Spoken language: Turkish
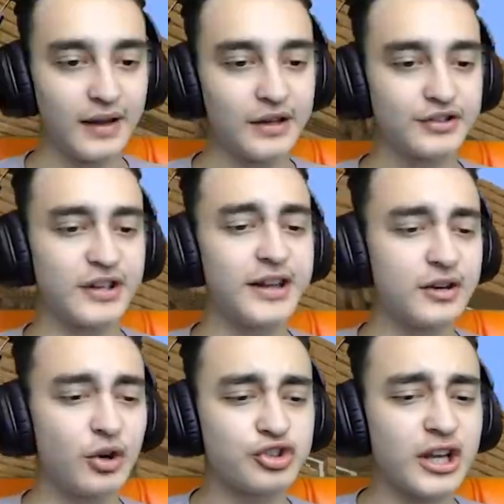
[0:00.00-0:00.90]
Şimdi
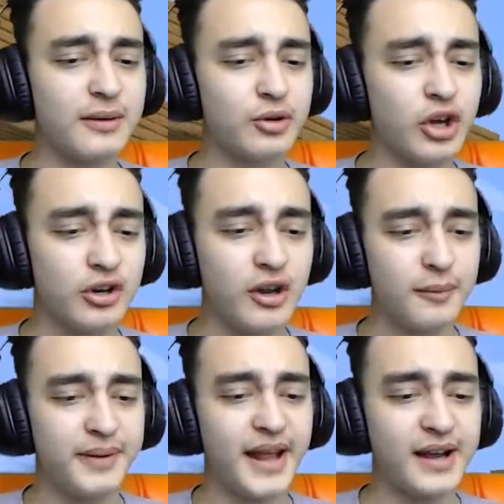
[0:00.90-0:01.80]
koşalım dur.
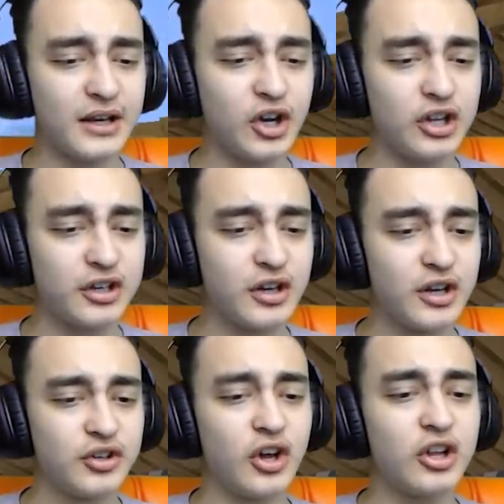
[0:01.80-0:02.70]
Bir dakika ne olur.
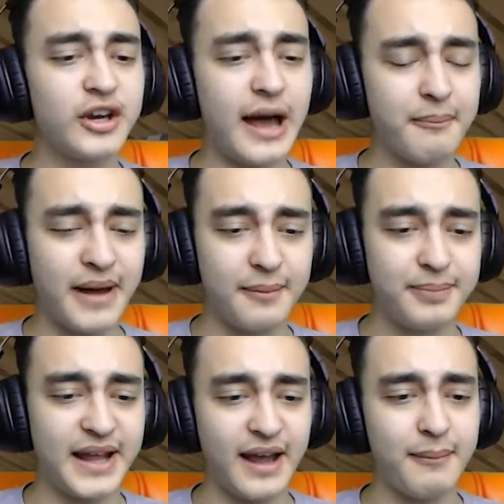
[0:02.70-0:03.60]
Ne olur yapma.
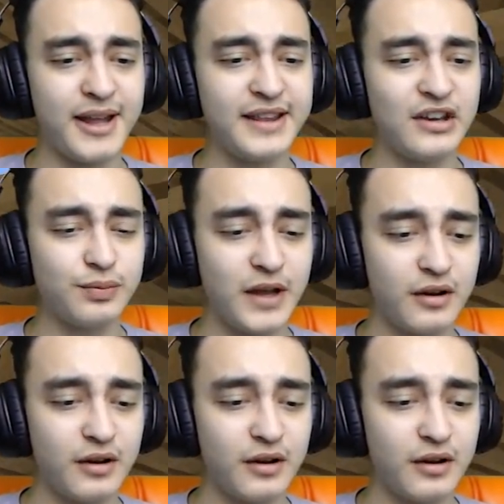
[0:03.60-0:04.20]
Bir dakika hemen değişmeyelim.